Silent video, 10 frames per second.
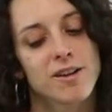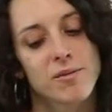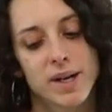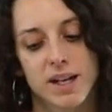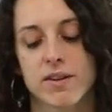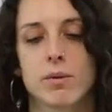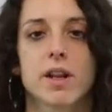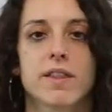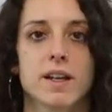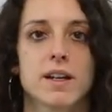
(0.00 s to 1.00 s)
para
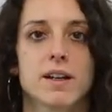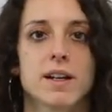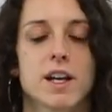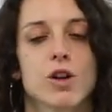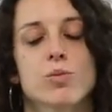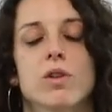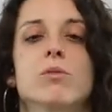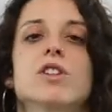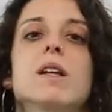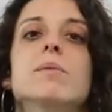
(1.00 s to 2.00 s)
favorecer que nos
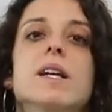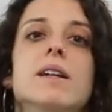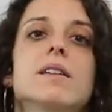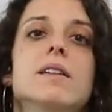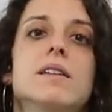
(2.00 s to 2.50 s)
podamos adaptar